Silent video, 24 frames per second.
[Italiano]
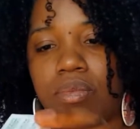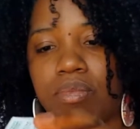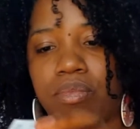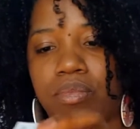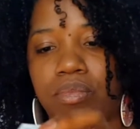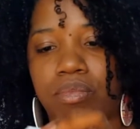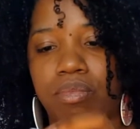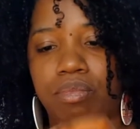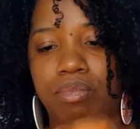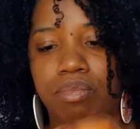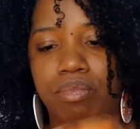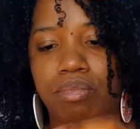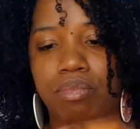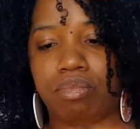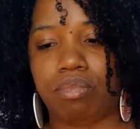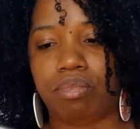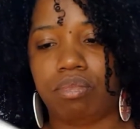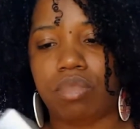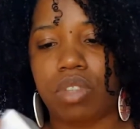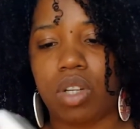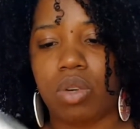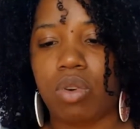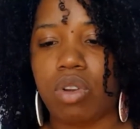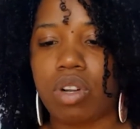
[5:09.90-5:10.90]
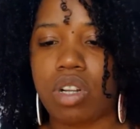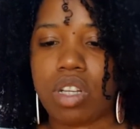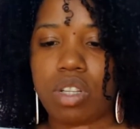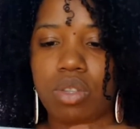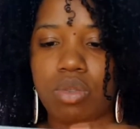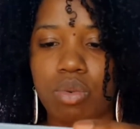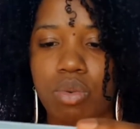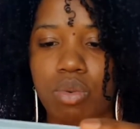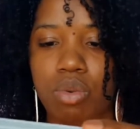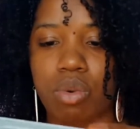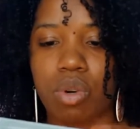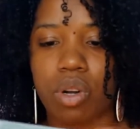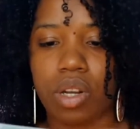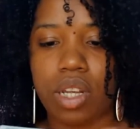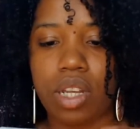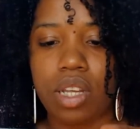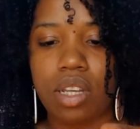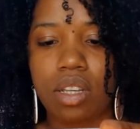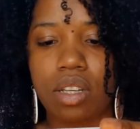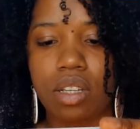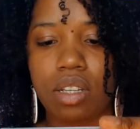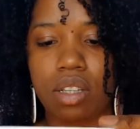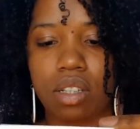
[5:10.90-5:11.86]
mm, di quelli duri